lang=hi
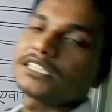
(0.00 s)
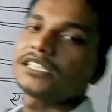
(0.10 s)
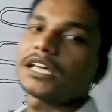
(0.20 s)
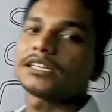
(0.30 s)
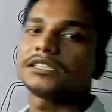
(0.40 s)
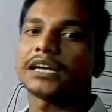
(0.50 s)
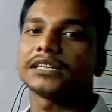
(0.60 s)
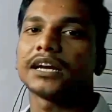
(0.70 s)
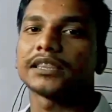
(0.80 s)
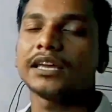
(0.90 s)
किस तरह से
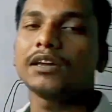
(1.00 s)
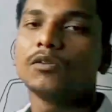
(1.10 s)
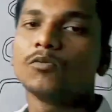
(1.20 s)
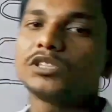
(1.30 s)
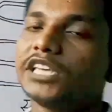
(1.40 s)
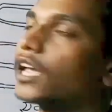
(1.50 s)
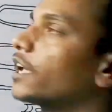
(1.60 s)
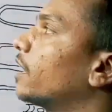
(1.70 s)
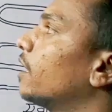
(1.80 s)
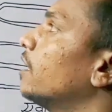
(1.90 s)
चार्ज करते हैं वो
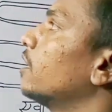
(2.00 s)
सीखेंगे